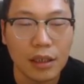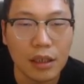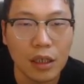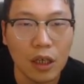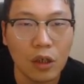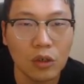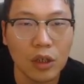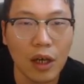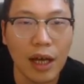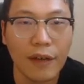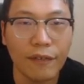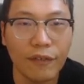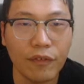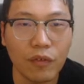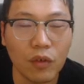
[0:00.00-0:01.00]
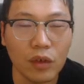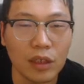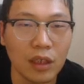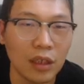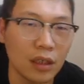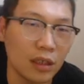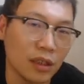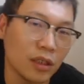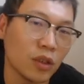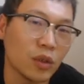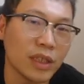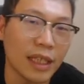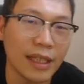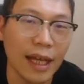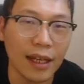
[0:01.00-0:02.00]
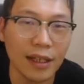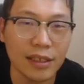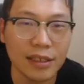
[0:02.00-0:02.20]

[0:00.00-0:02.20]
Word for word: 后到 F 五，那又简单了。